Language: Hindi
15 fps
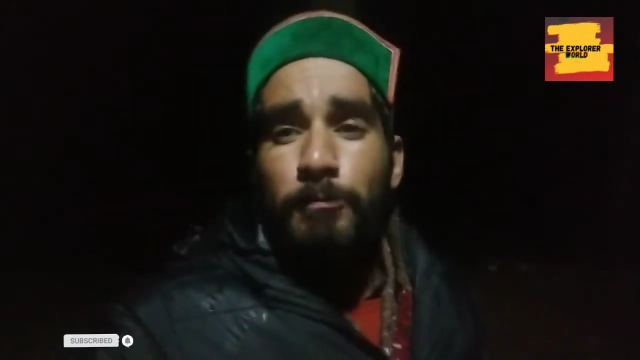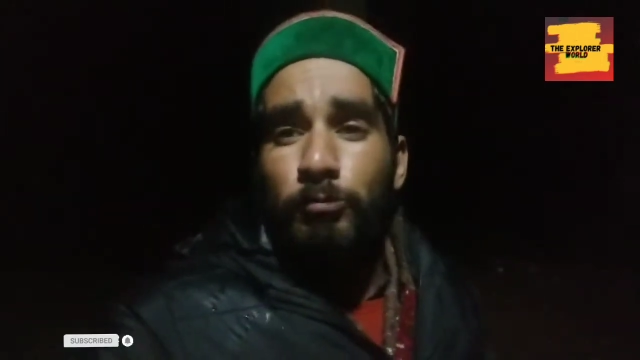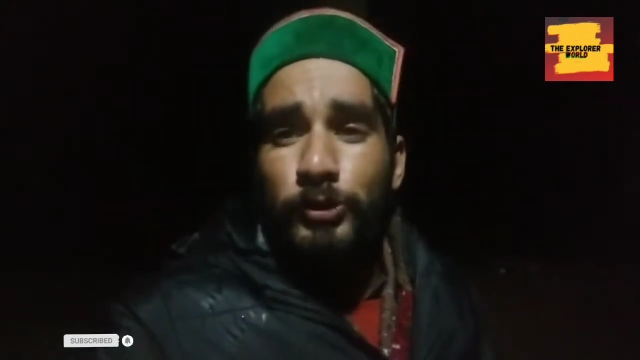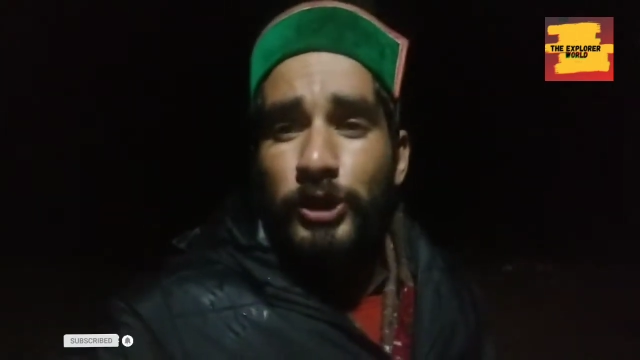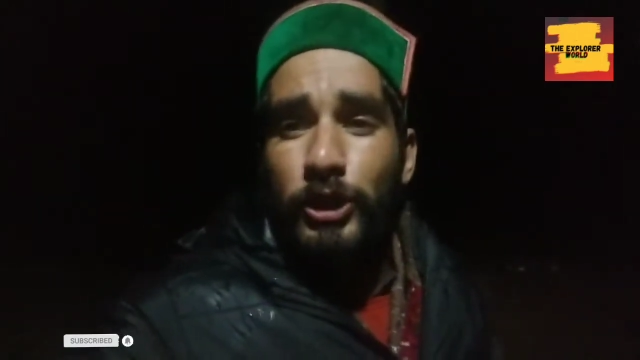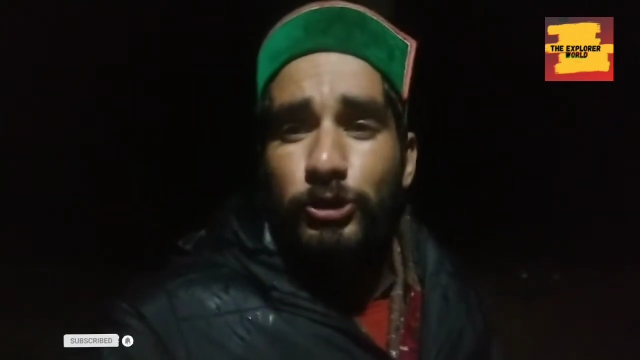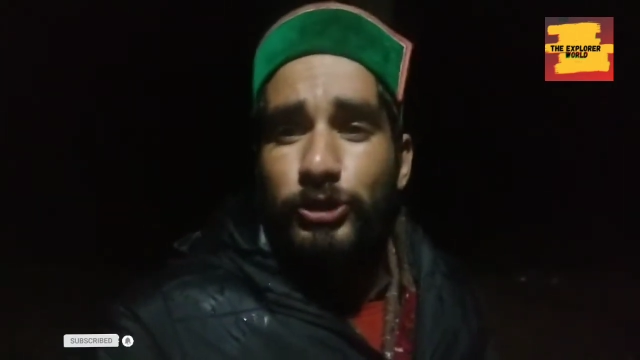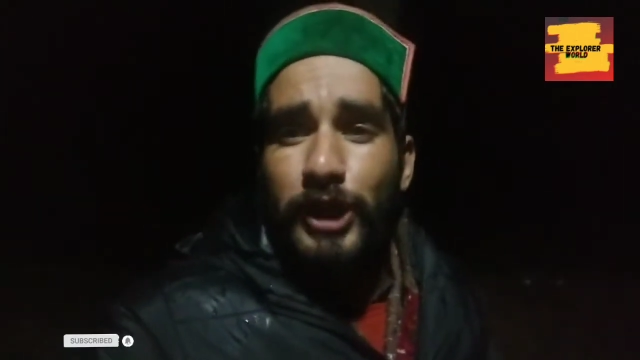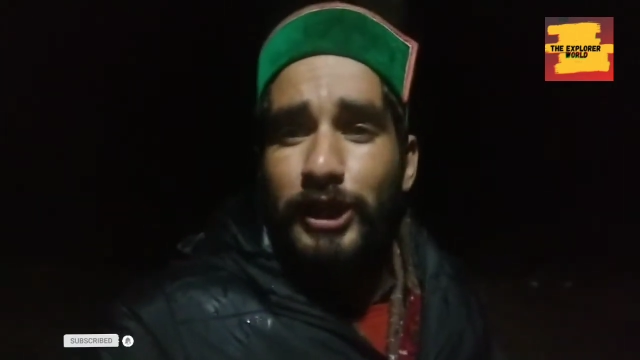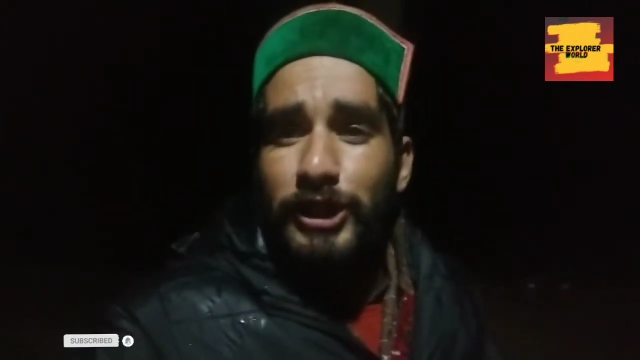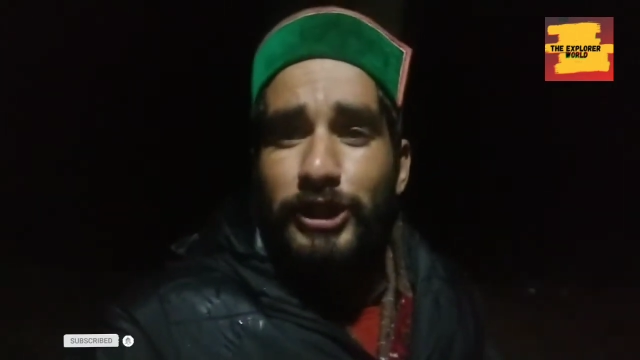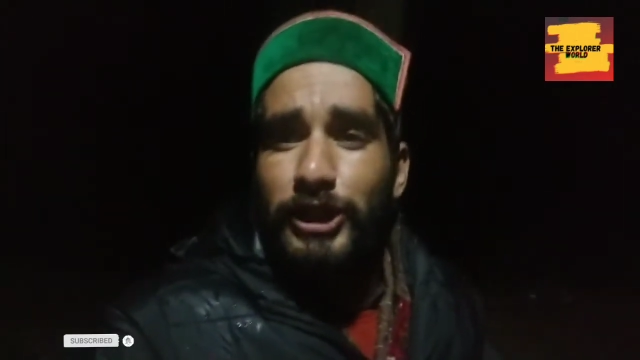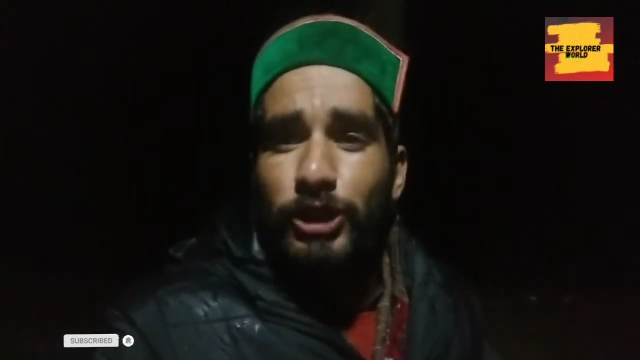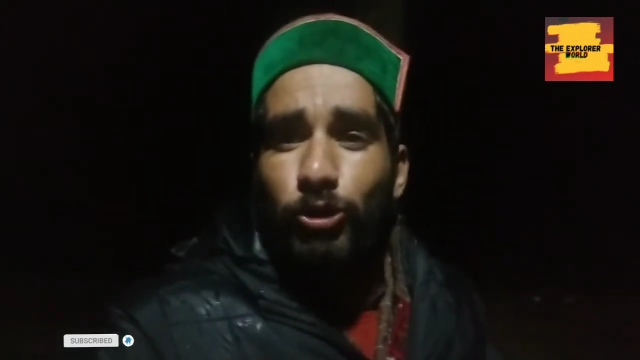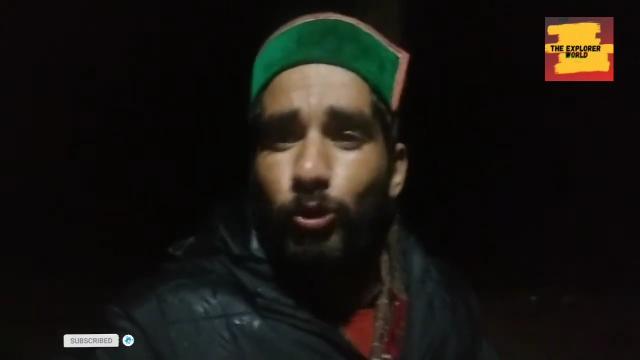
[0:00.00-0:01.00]
मुझे जल्दी
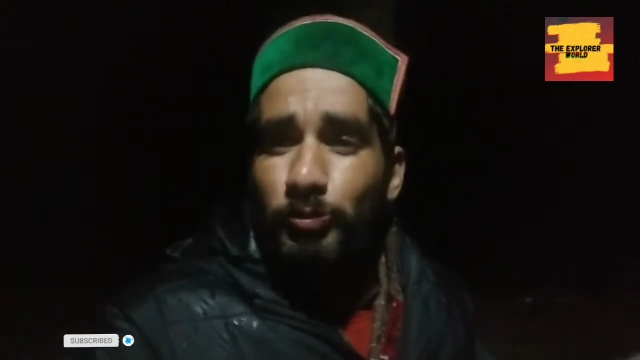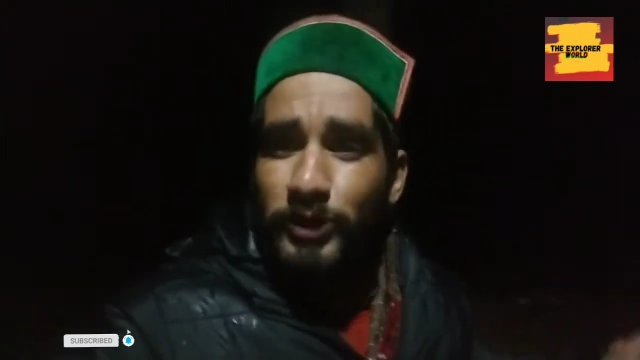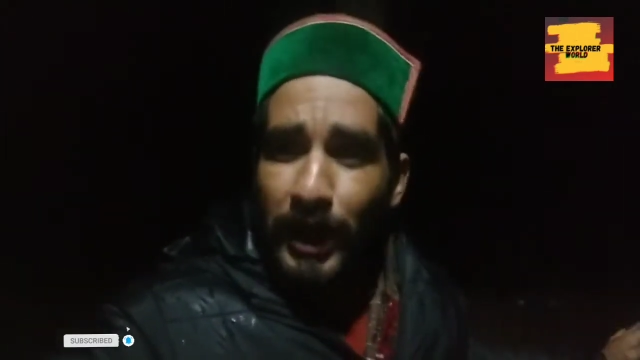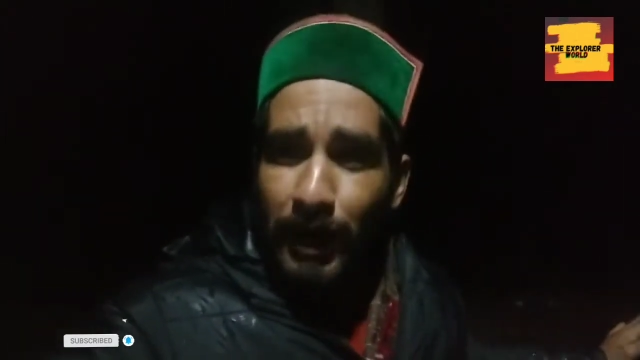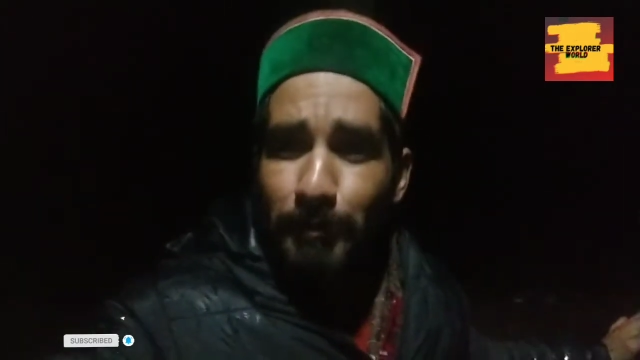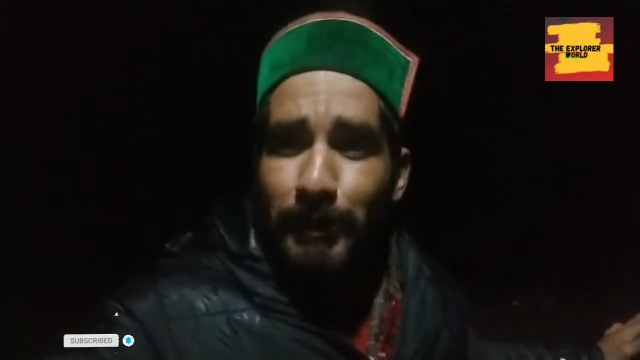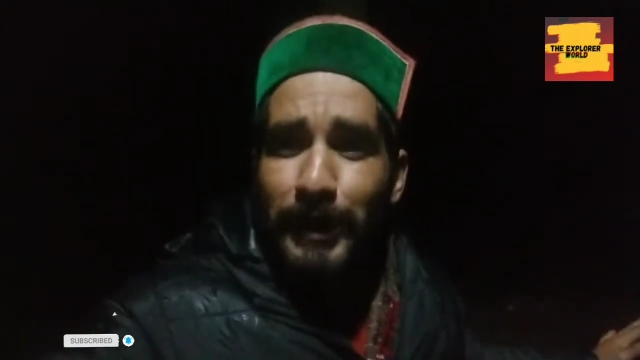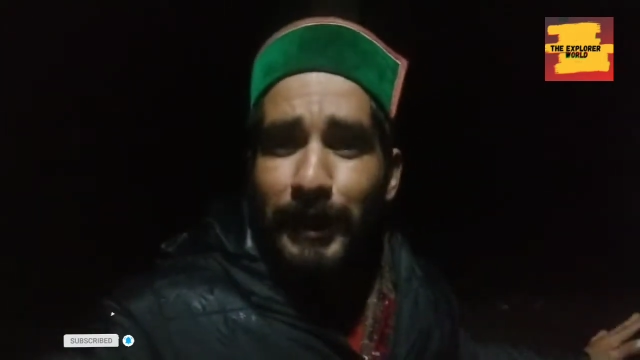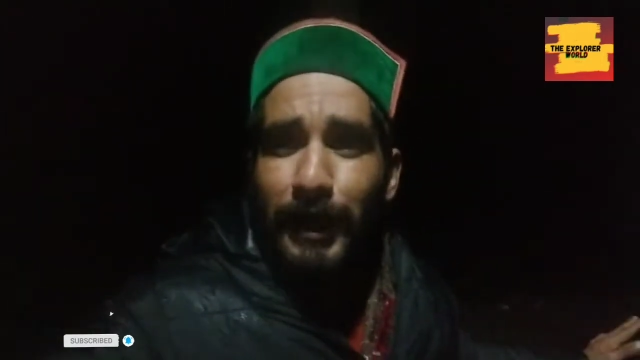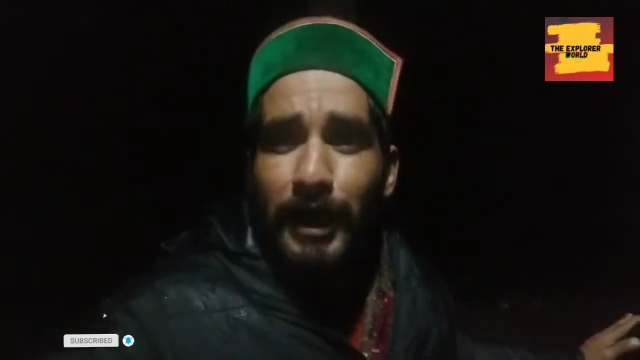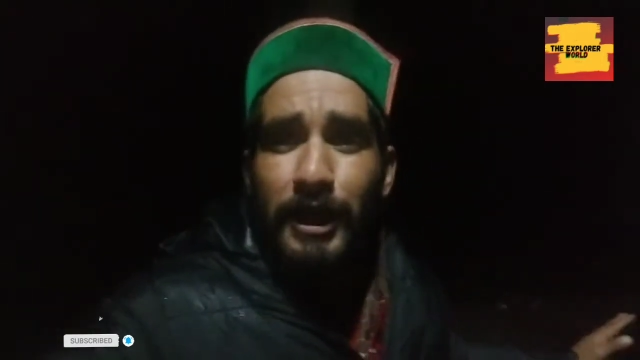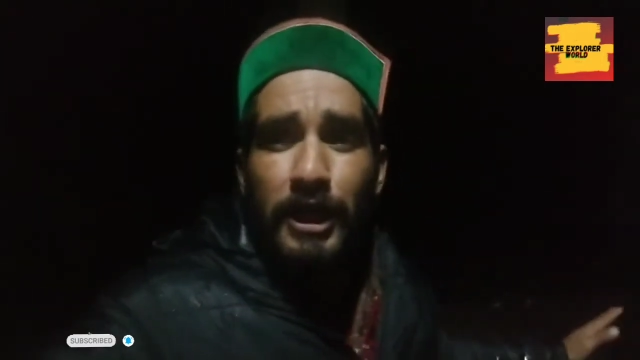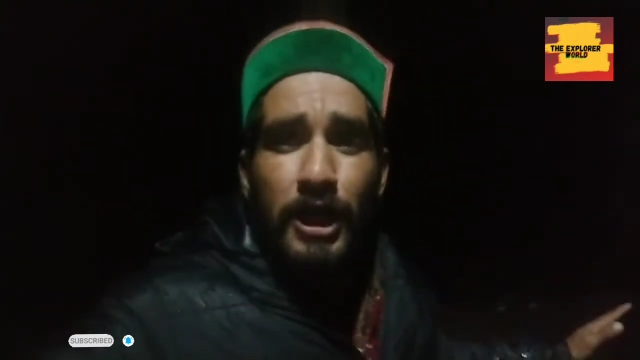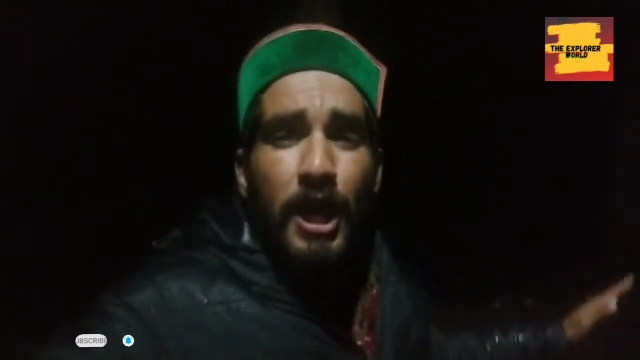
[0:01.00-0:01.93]
जल्दी रूम जाना पड़ेगा